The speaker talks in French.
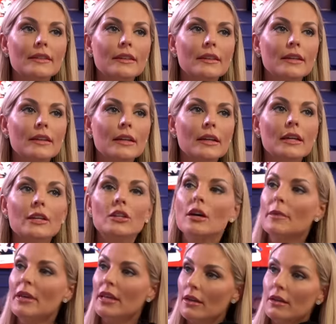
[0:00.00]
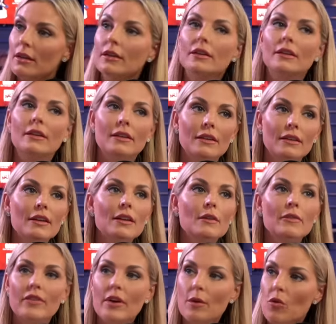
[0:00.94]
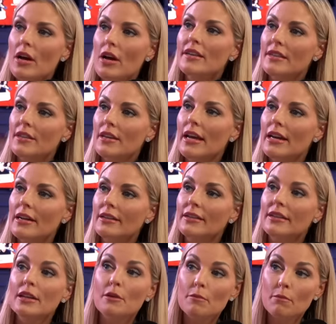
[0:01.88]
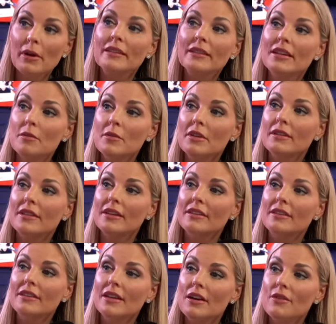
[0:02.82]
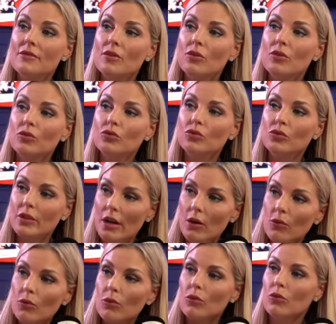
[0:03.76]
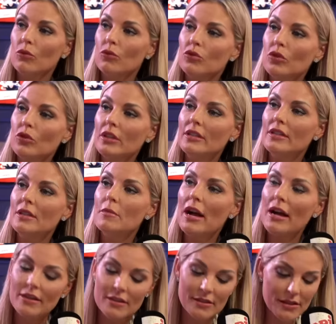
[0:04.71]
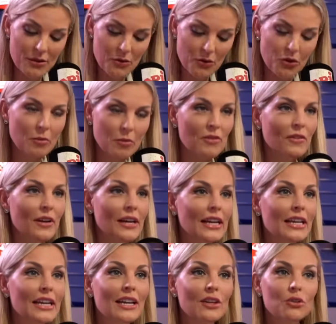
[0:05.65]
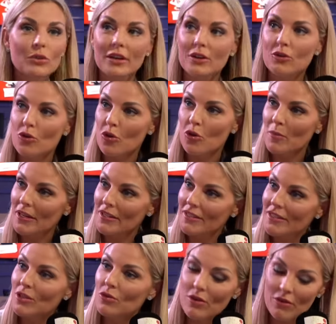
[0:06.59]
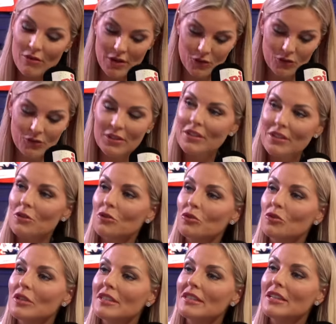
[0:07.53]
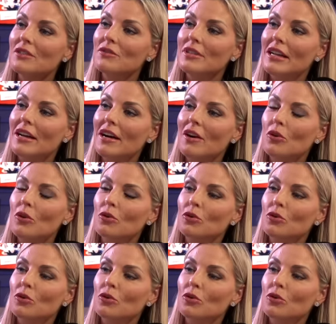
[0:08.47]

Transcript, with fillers: non, mais j'ai eu la réaction. Vraiment, elle, elle était pas très bien traitée avant. En tout cas, on s'en est débarrassé euh, comme il fallait. Donc, elle te remercie de lui avoir donné, euh, cette vie-là, en